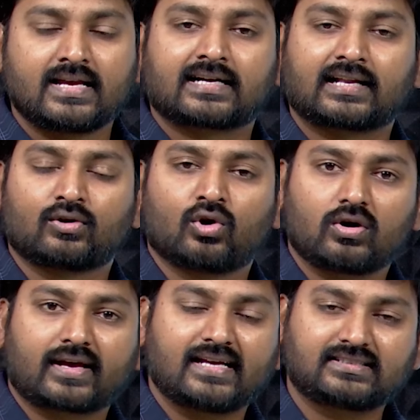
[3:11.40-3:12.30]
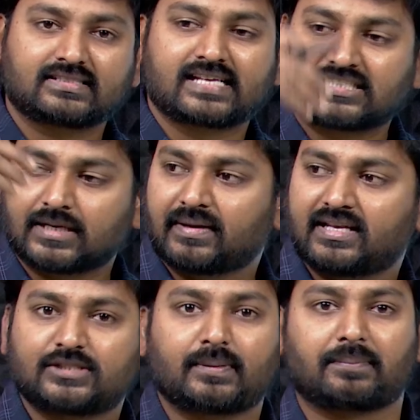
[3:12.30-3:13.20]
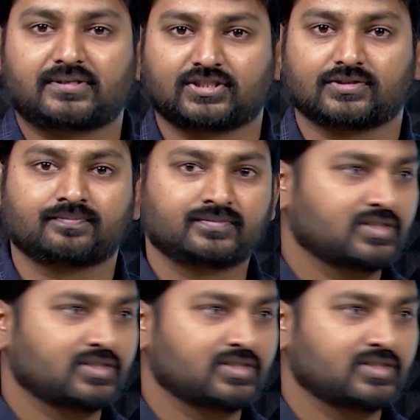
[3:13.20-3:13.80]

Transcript: ఇక్కడ నో కేస్ స్టేషన్ బెయిల్ ఇచ్చి పంపించారు